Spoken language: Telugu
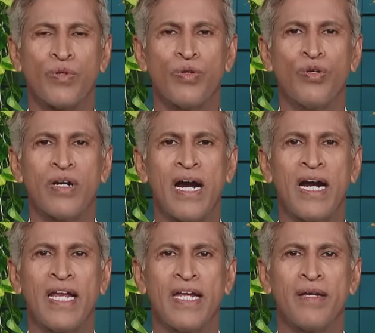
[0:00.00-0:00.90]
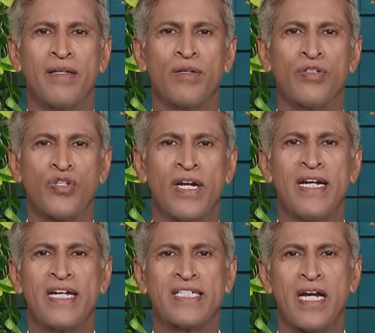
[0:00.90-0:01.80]
రెండు కాళ్ళని ఇదిగో
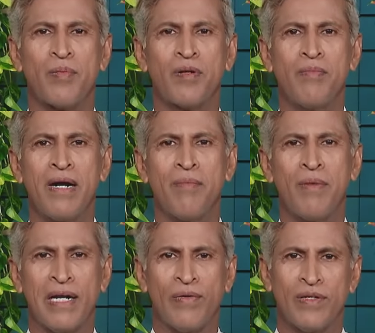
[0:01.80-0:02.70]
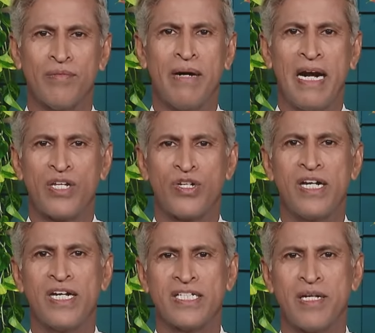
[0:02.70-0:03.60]
స్ట్రైట్గా చాపటం మళ్ళీ మడవటం మళ్ళీ
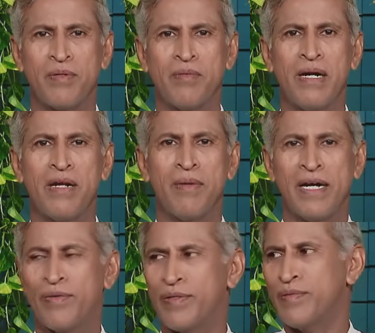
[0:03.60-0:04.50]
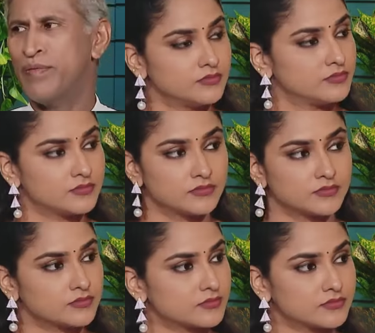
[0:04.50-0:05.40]
స్ట్రైట్గా చాపటం మళ్ళీ మడవటం ఇలాంటి
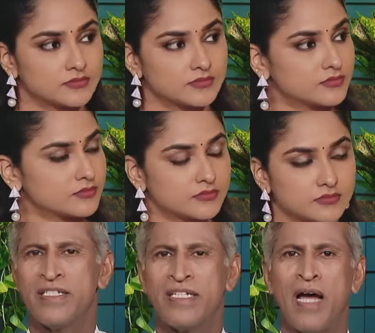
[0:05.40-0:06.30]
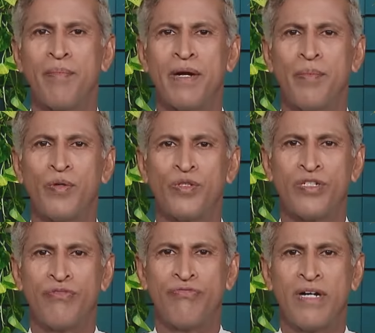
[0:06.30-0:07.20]
వ్యాయామాలు చేయటం చాపినప్పుడు
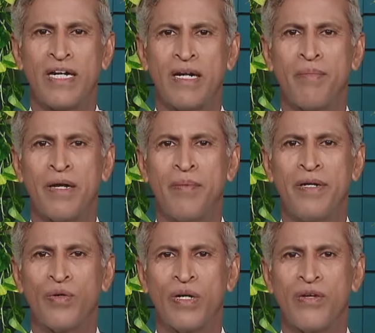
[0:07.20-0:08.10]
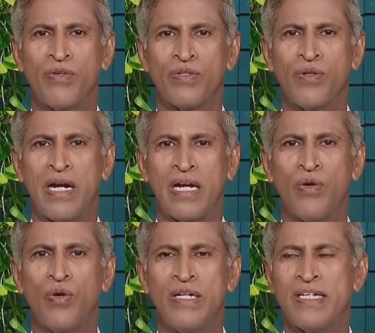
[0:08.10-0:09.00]
స్టిఫ్గా అట్లా బిగబెట్టి ఒక నిమిషం అట్లా
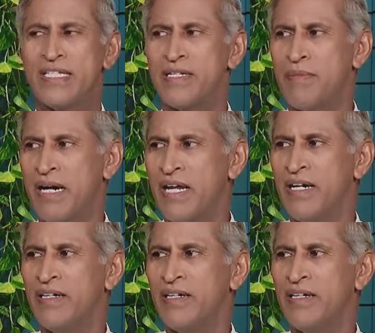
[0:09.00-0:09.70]
హోల్డ్ చేసి మళ్ళా